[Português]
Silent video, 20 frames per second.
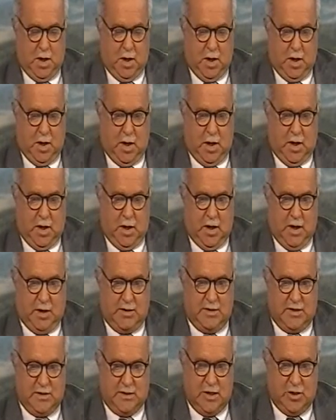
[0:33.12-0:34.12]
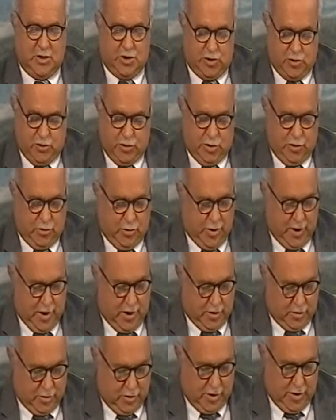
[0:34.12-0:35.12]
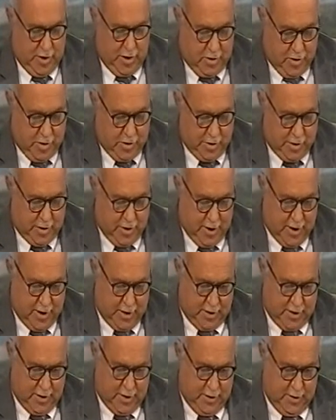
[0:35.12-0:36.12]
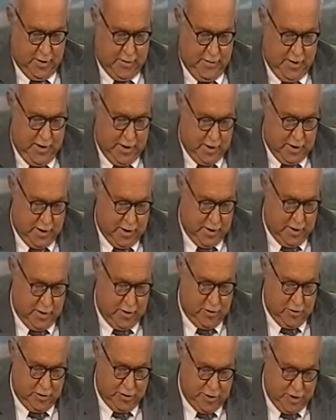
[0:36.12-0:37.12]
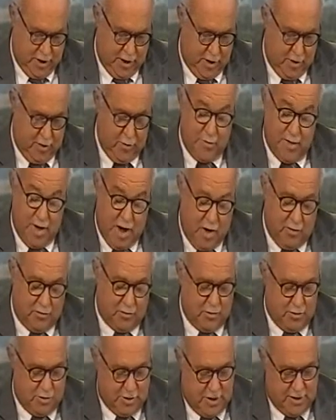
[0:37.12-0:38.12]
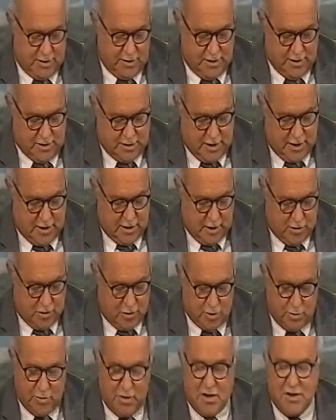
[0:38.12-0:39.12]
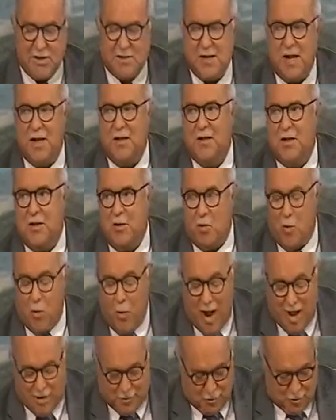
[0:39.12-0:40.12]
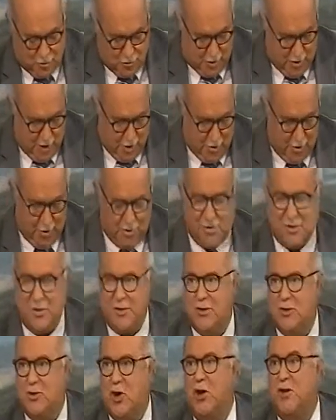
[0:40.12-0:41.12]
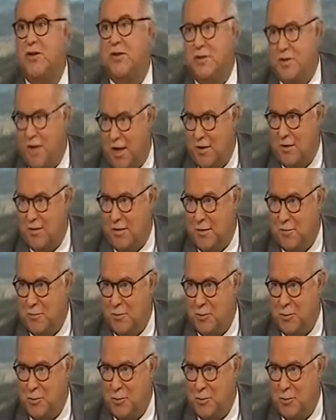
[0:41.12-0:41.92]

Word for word: Eh, a 16 de julho entrou na conta 1.262.104 eh, euros e 18 cêntimos.